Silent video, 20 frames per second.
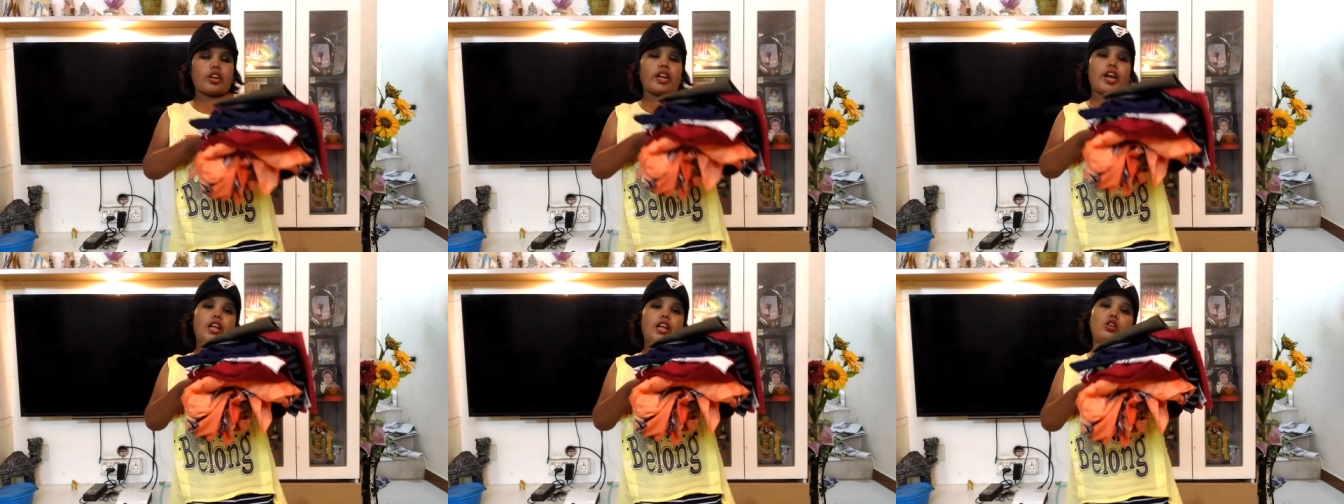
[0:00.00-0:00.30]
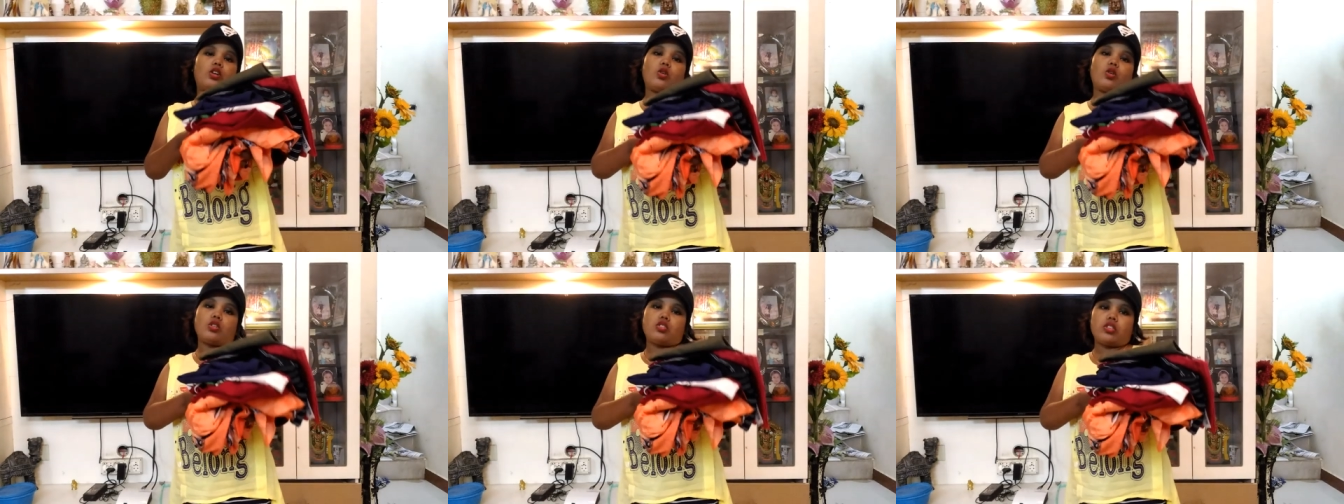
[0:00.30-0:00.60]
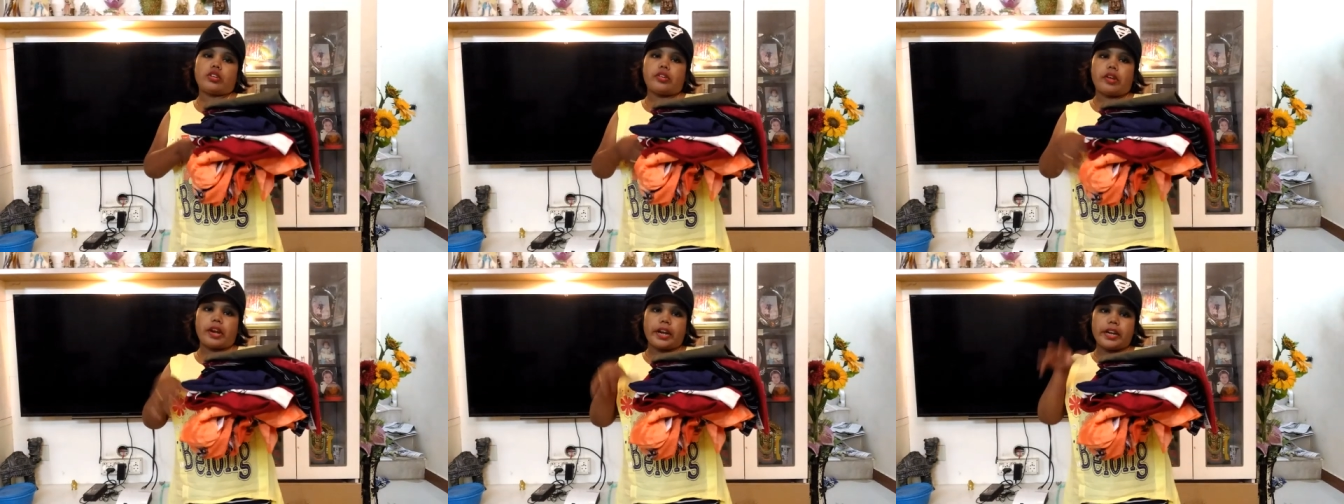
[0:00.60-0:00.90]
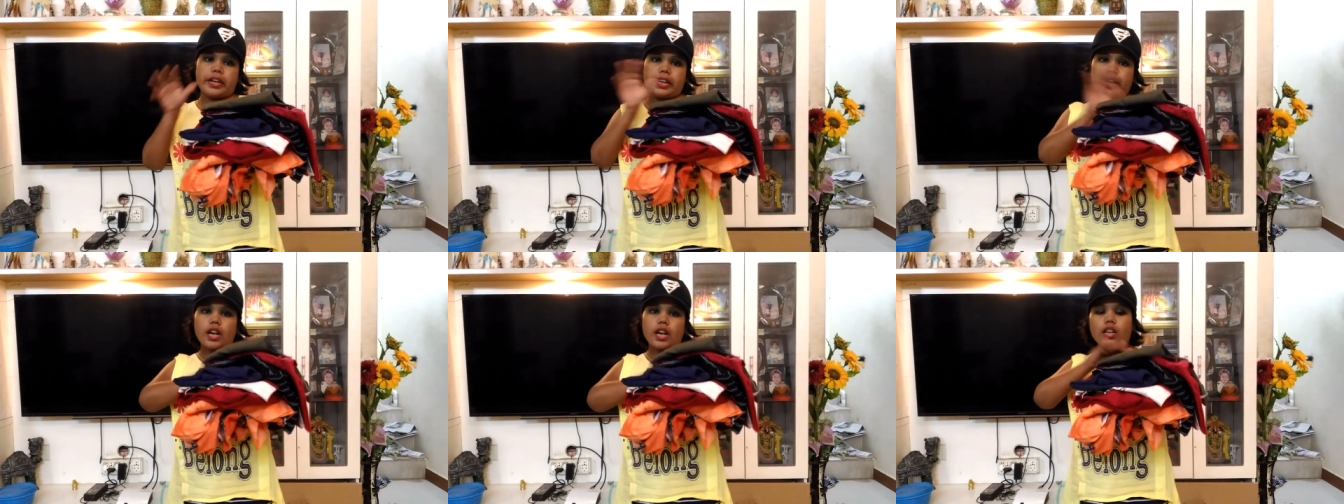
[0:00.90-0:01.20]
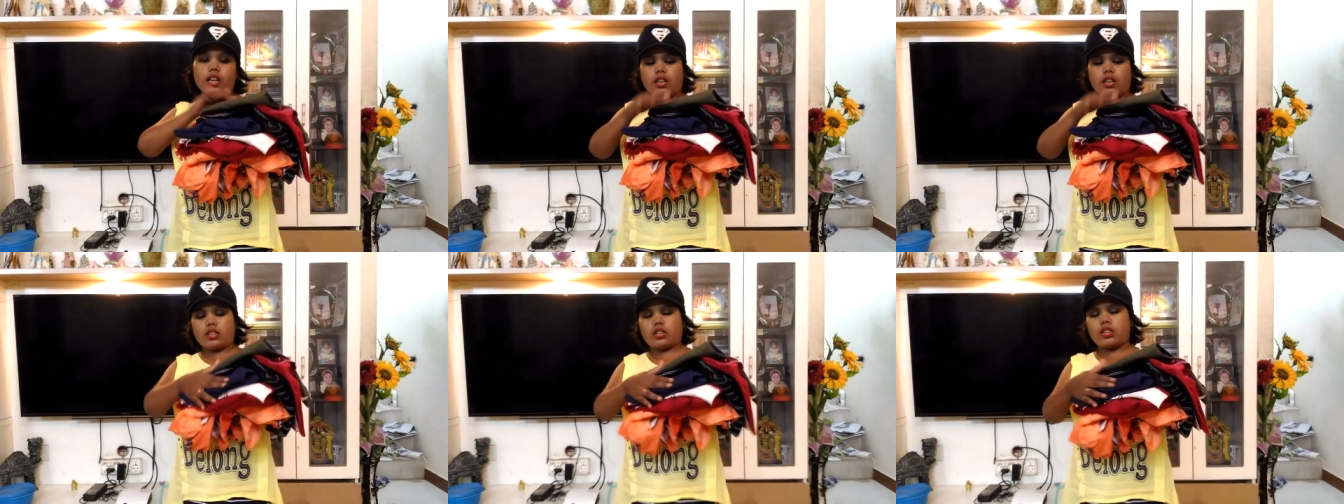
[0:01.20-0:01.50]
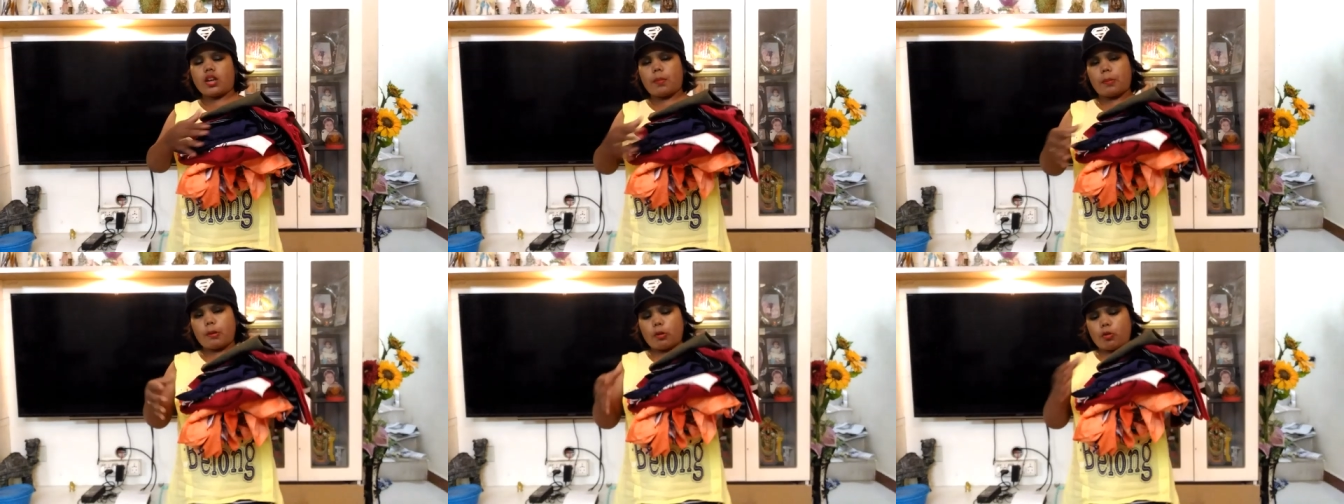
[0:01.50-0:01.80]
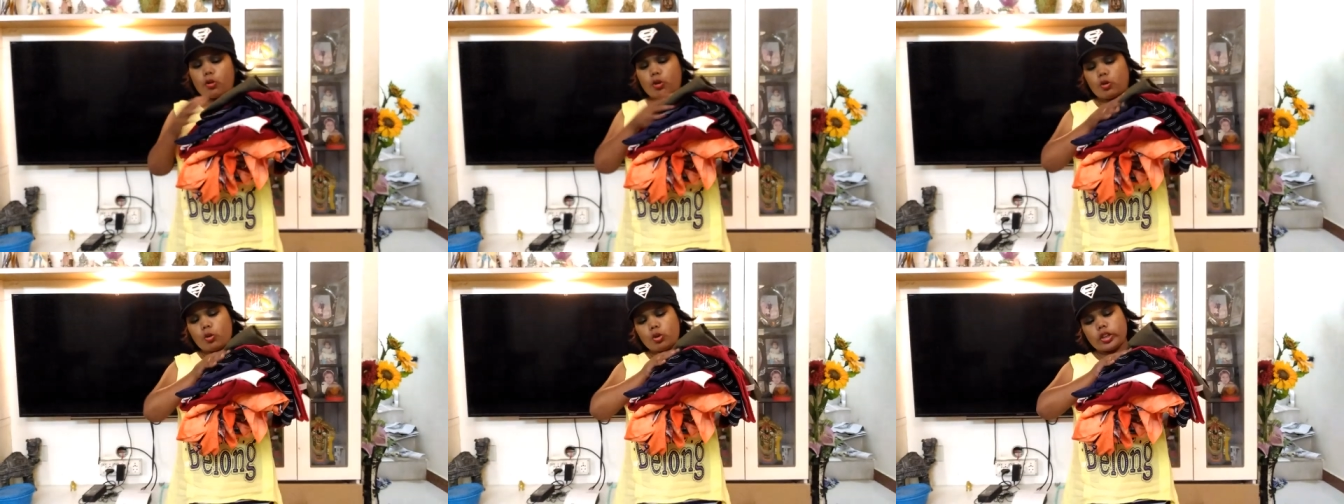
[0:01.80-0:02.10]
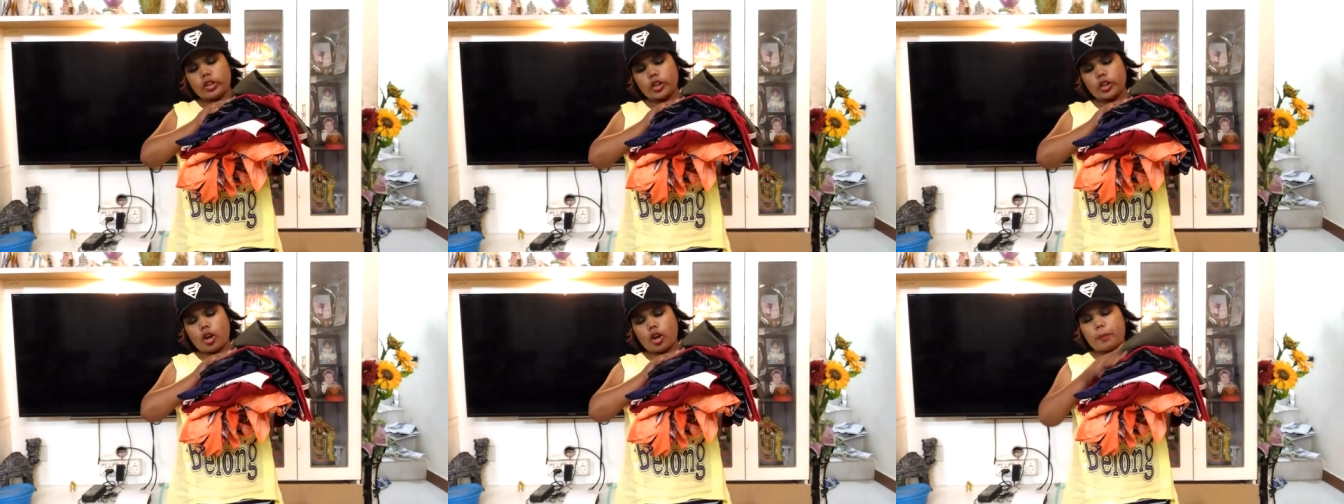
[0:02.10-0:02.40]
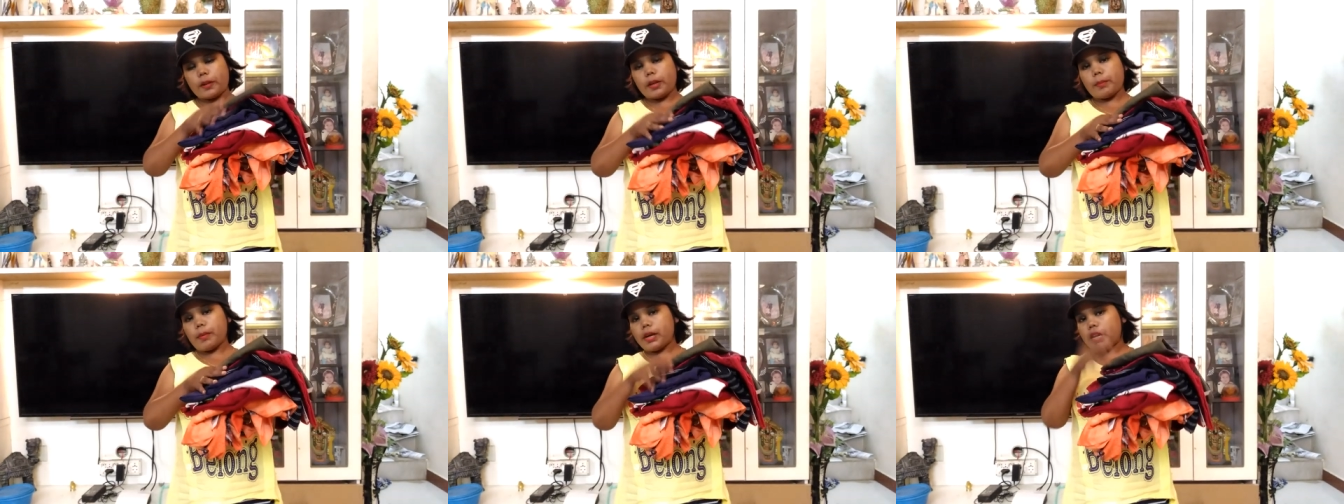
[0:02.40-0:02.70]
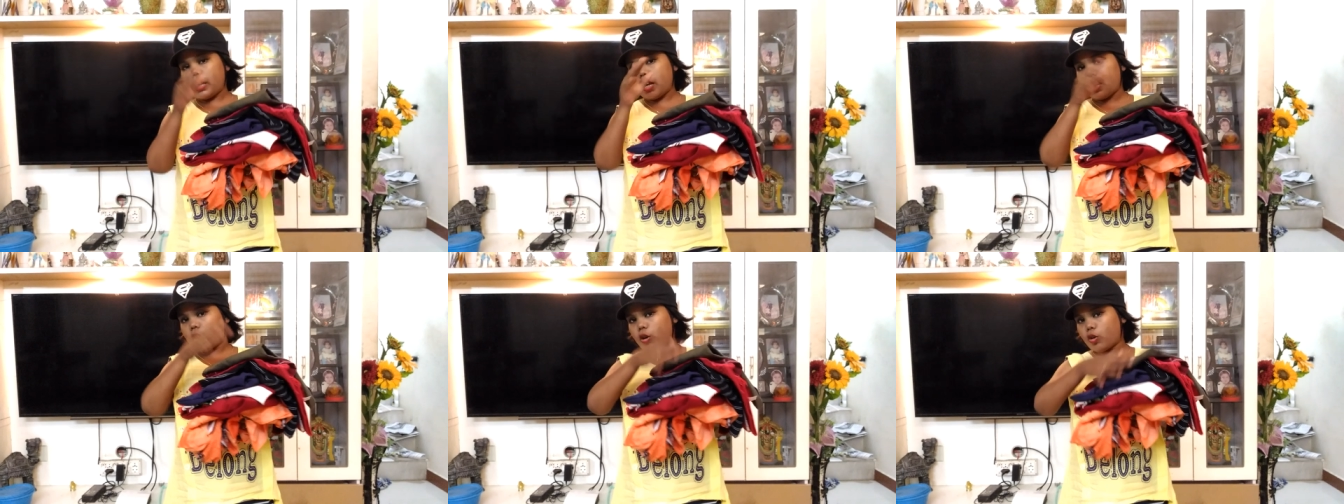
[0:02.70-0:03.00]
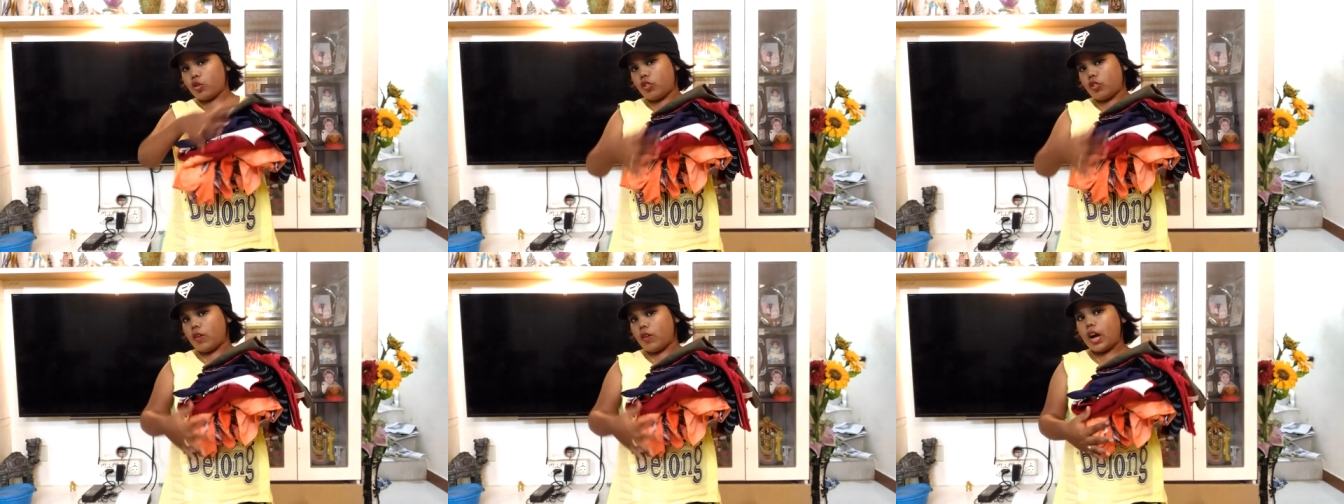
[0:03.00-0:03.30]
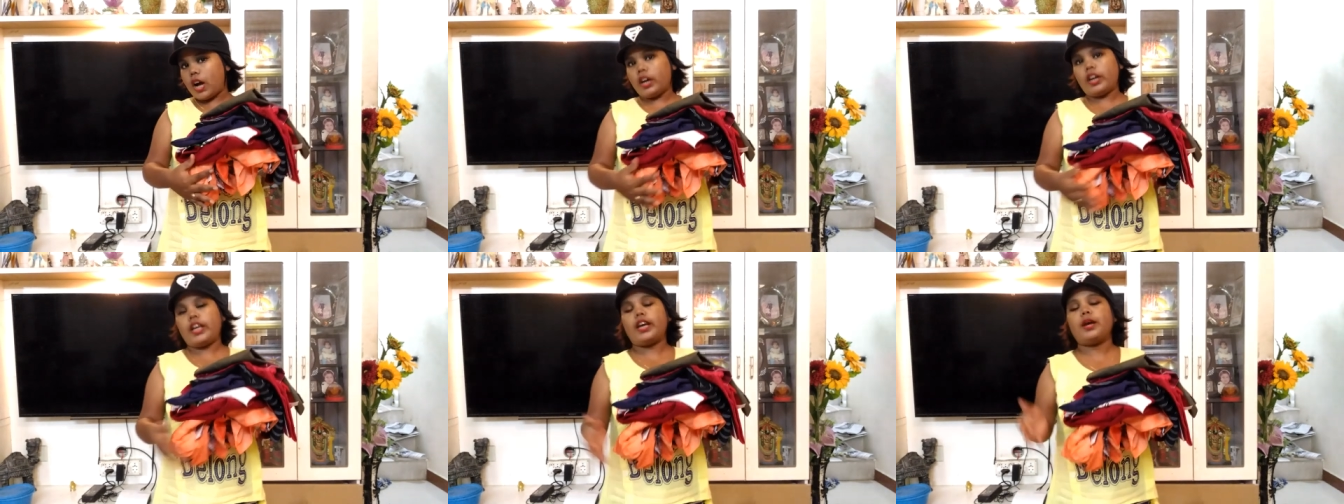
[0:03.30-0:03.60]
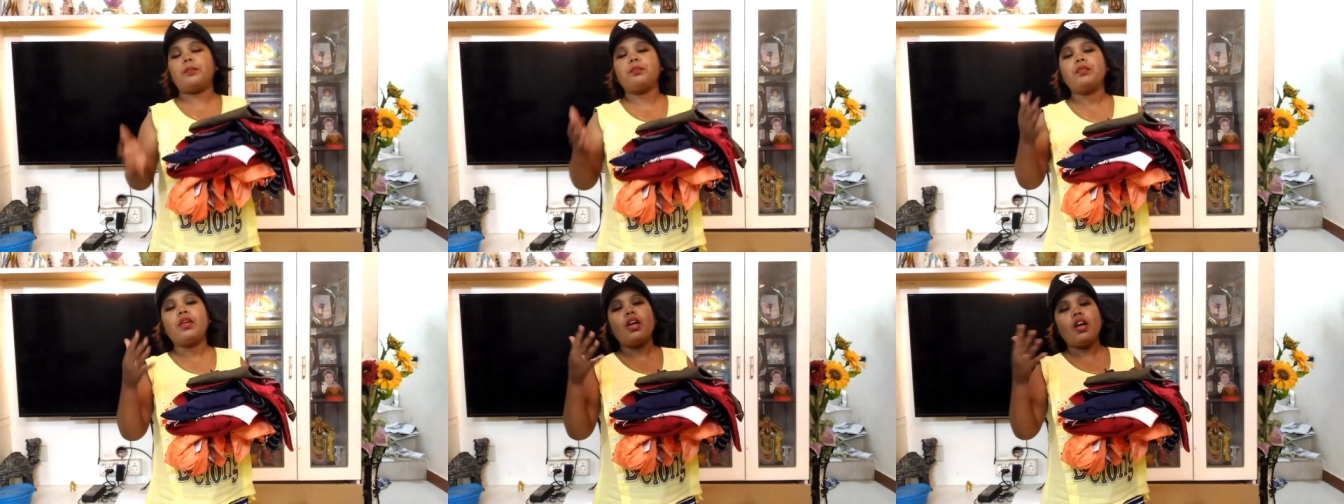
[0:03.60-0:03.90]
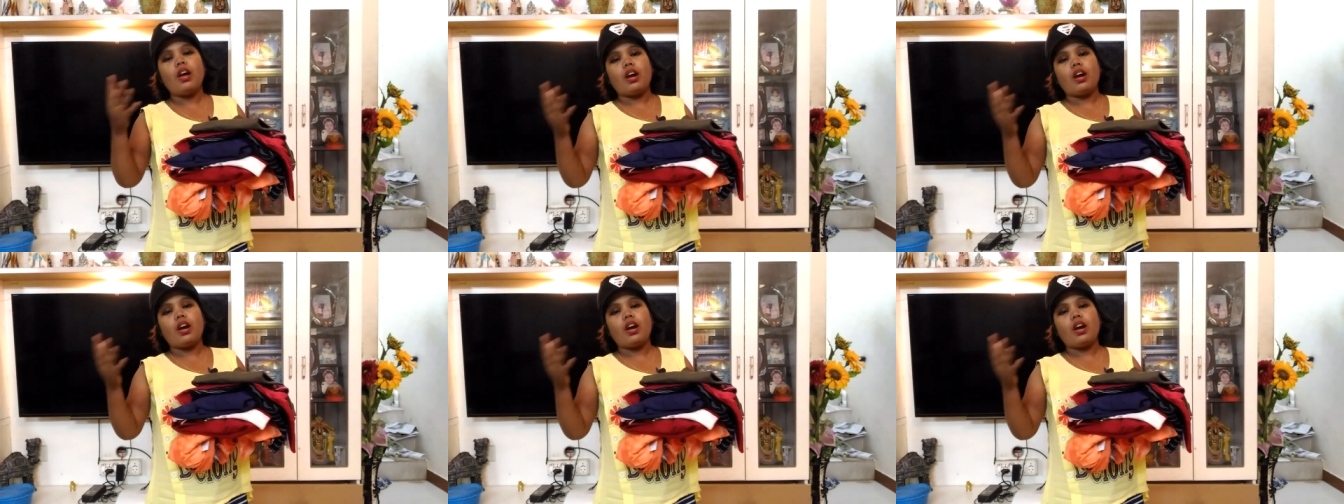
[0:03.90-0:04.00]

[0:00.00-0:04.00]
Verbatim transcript: எனக்கு கொஞ்சம் ட்ரெண்டியான ட்ரெஸ் அப்புறம் ஒரு குத்தி டாப் இந்த மாதிரிலாம் நான் கொஞ்சம் வாங்கினேன்